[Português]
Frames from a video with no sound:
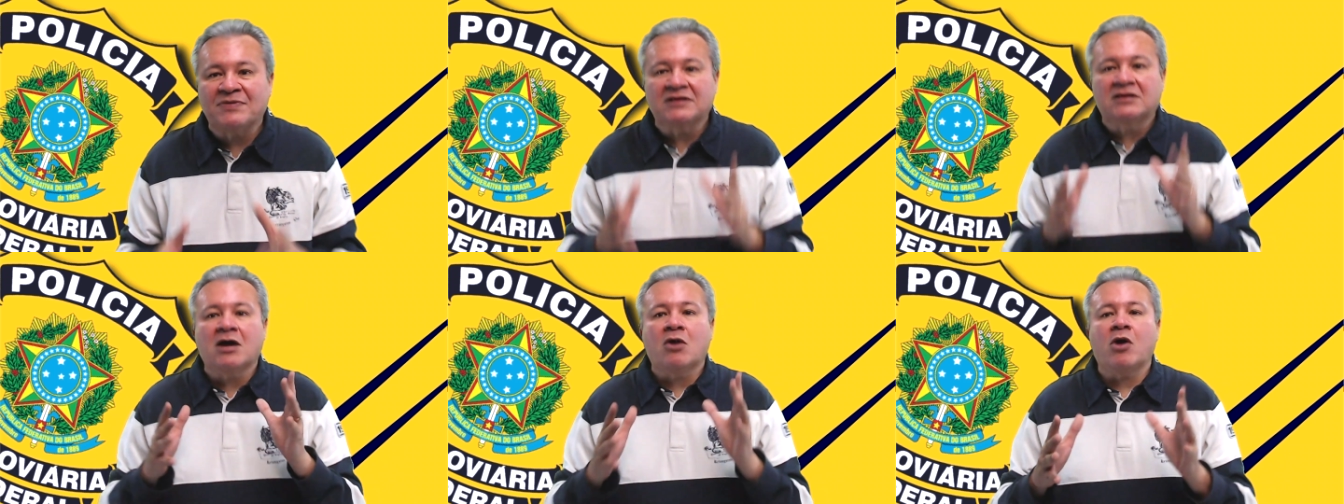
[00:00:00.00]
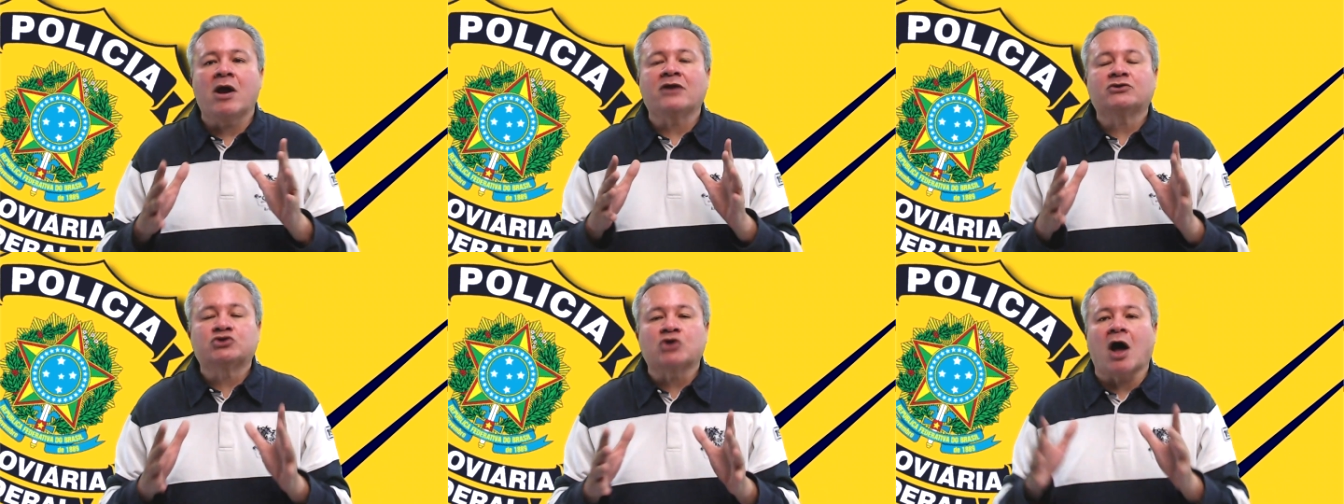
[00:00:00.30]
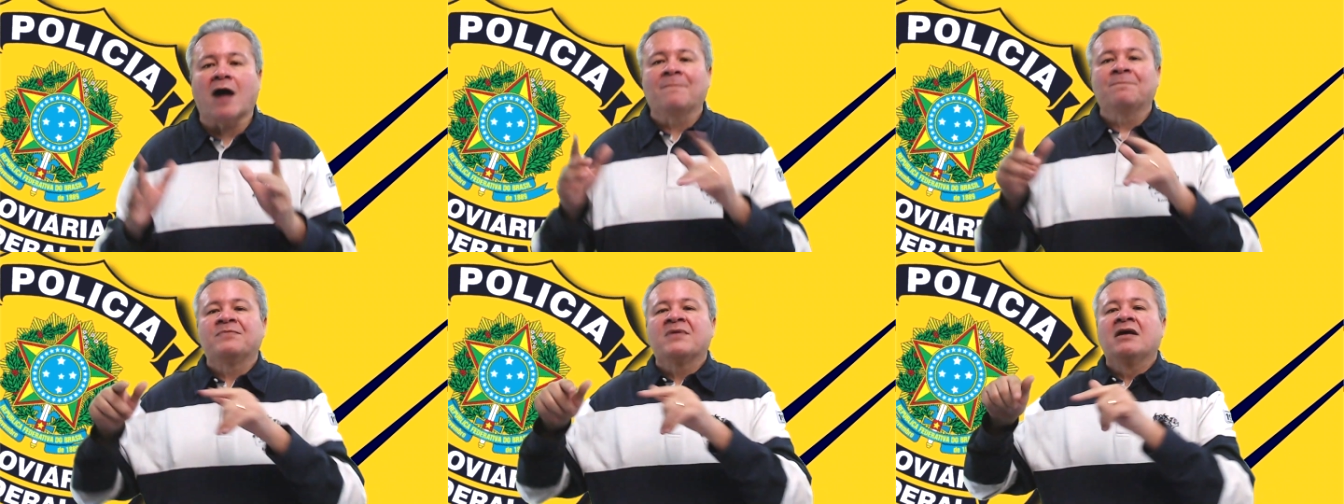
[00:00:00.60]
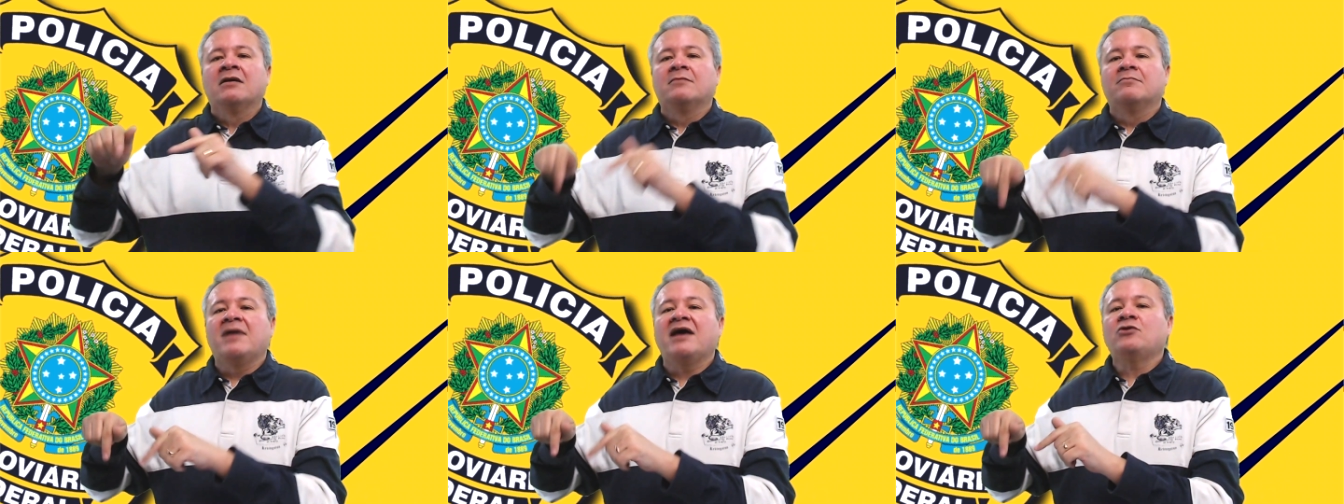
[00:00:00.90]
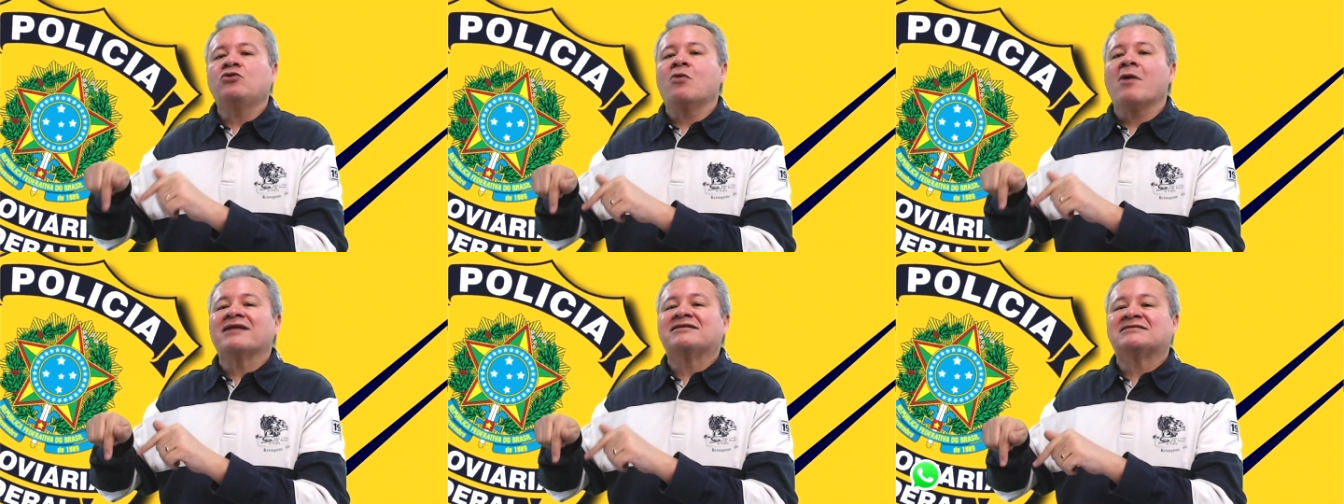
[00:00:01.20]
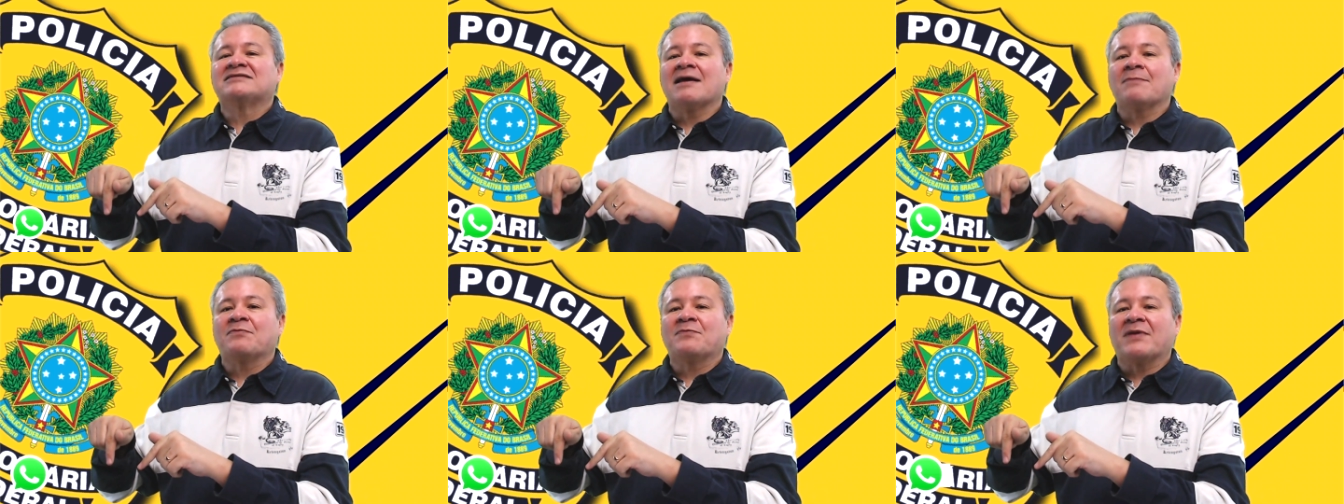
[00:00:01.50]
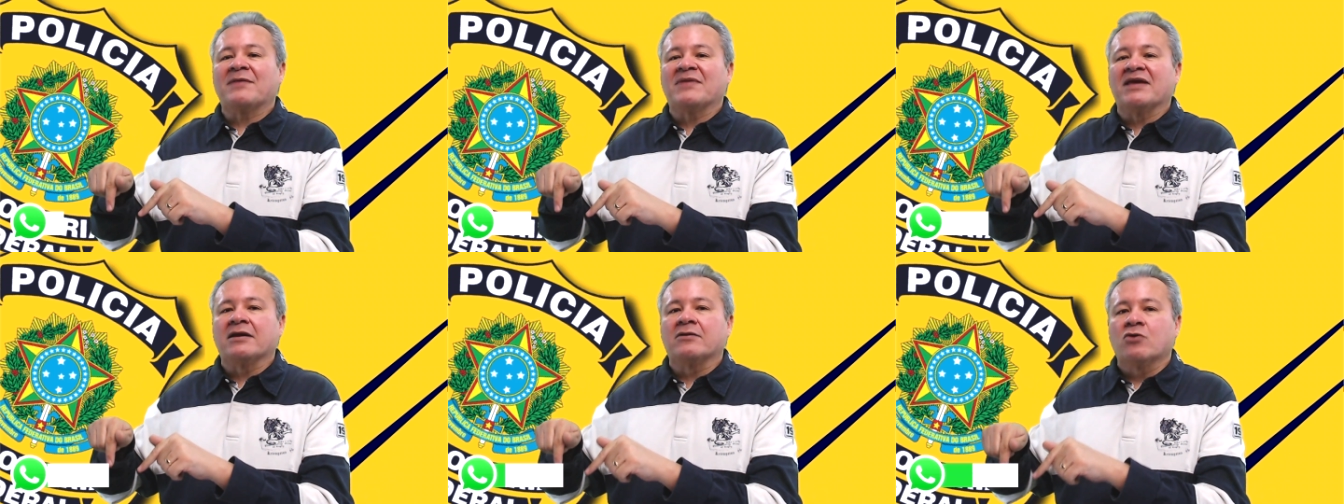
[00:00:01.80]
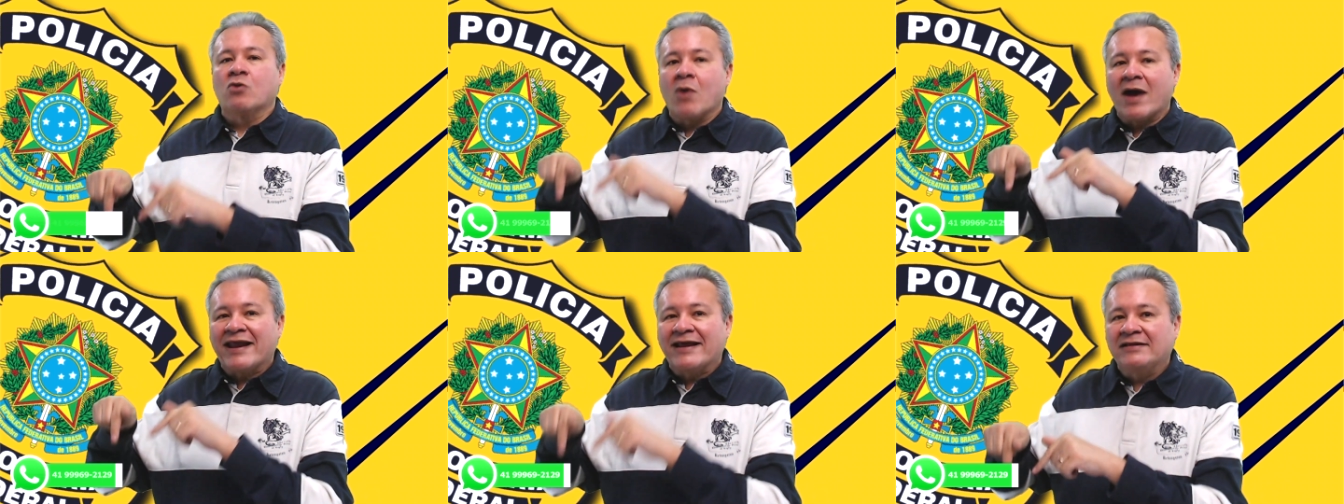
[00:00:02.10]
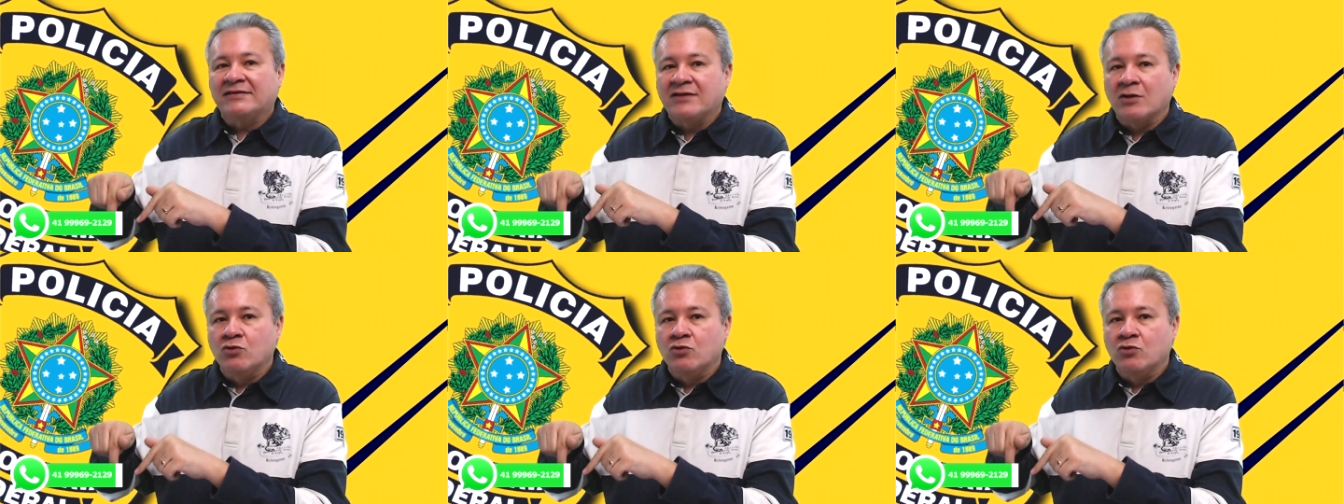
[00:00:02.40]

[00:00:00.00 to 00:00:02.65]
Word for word: então olha só, Manda um WhatsApp para mim, 41